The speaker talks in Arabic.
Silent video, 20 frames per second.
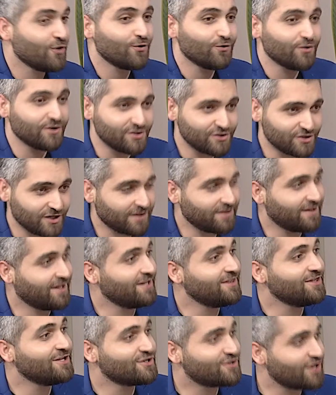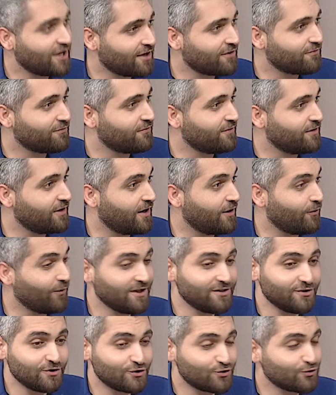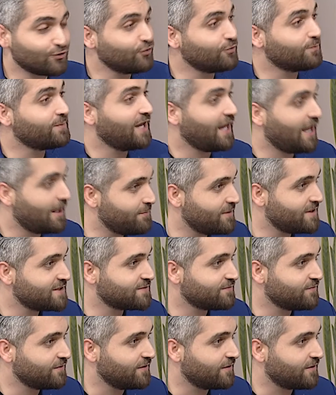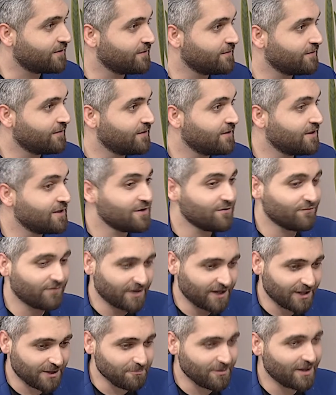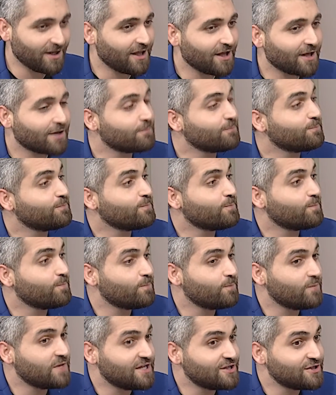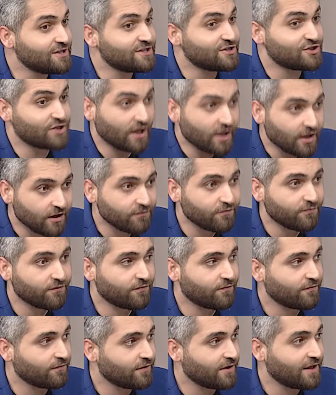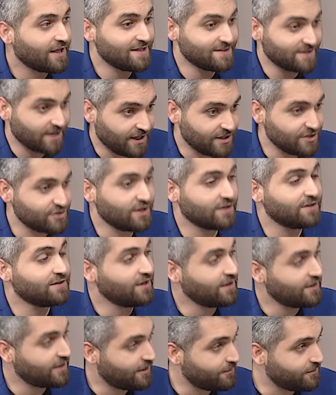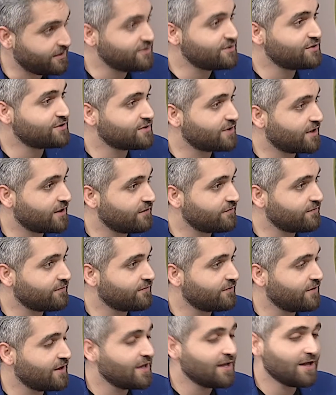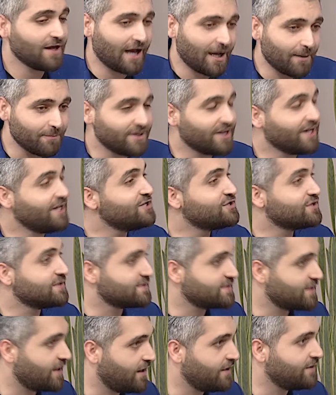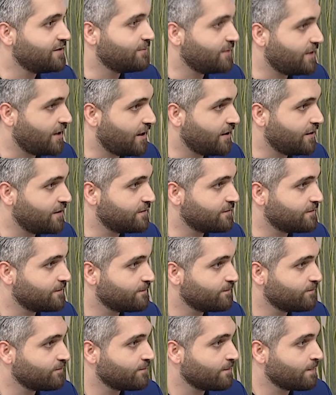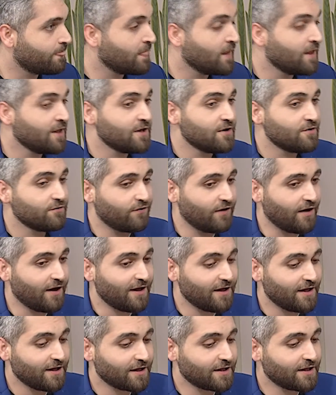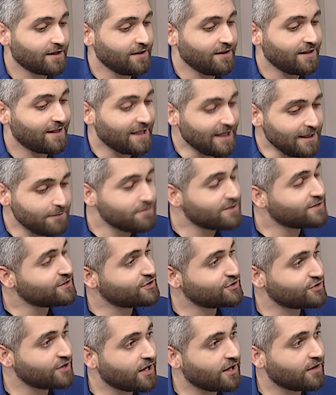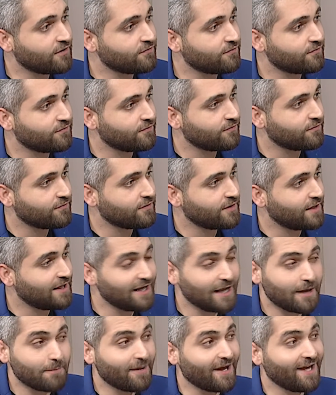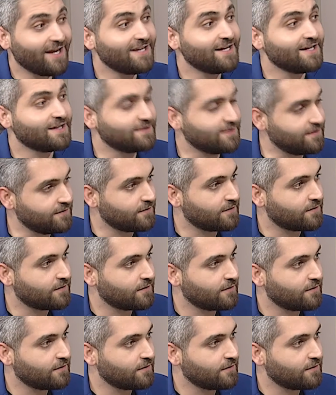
وعن جد عندي شغف فيها وعندي شعور بالحماس فيها فكرمال هيك الشغف اذا عن جد نحن عم نعيش الشغف عم نعيش السعاده بالحياه فكلمه الشغف لها معاني كثير